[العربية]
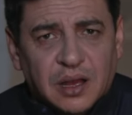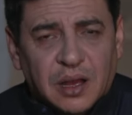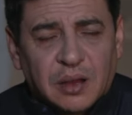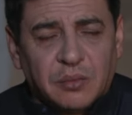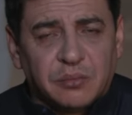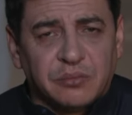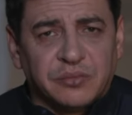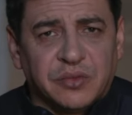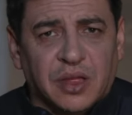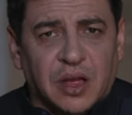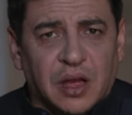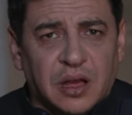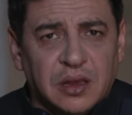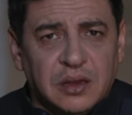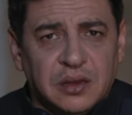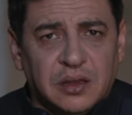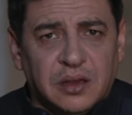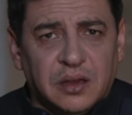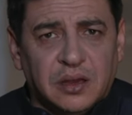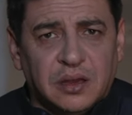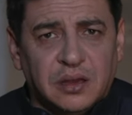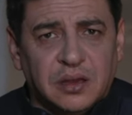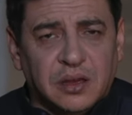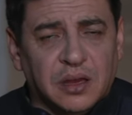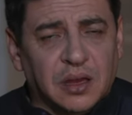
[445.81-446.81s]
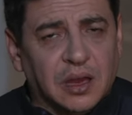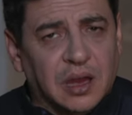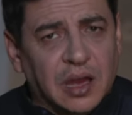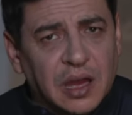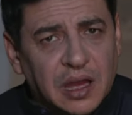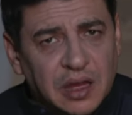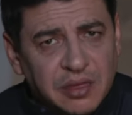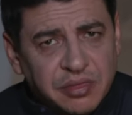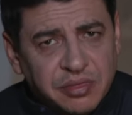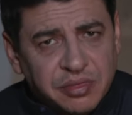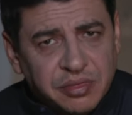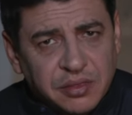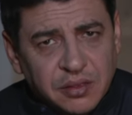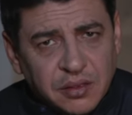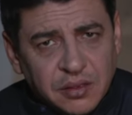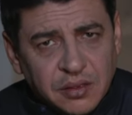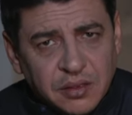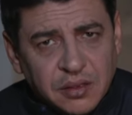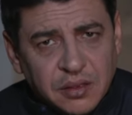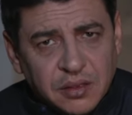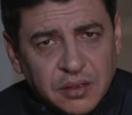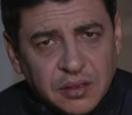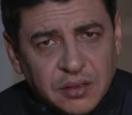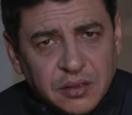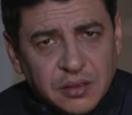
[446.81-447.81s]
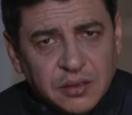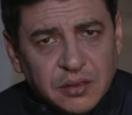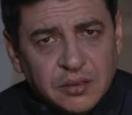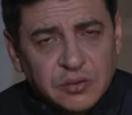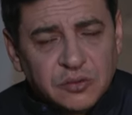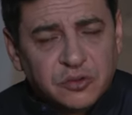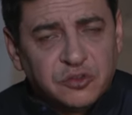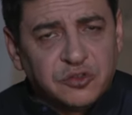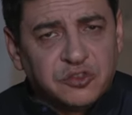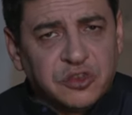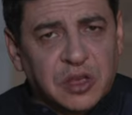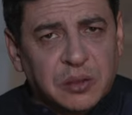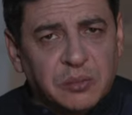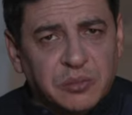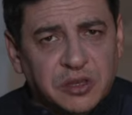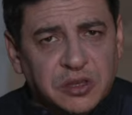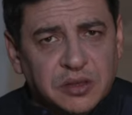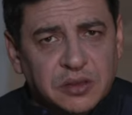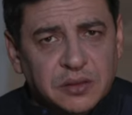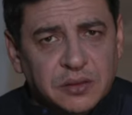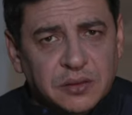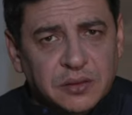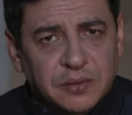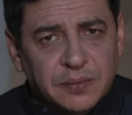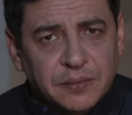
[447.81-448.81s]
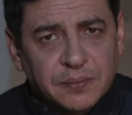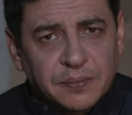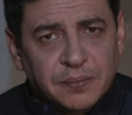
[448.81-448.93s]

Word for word: أم طالح غاث سمين